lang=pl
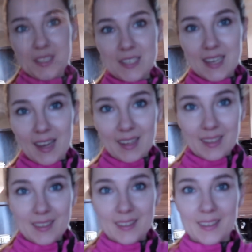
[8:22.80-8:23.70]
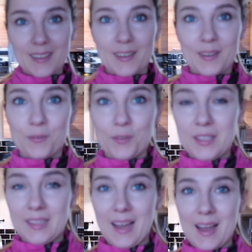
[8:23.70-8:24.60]
dzisiaj e,
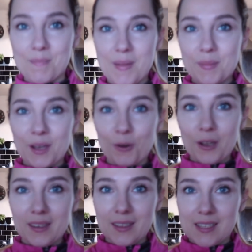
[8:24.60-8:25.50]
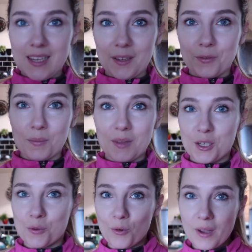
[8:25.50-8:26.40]
witam. Mamy kolejny dzień w tym
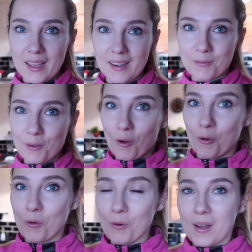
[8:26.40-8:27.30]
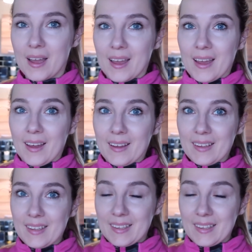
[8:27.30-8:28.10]
naszym weekly vlogu. E,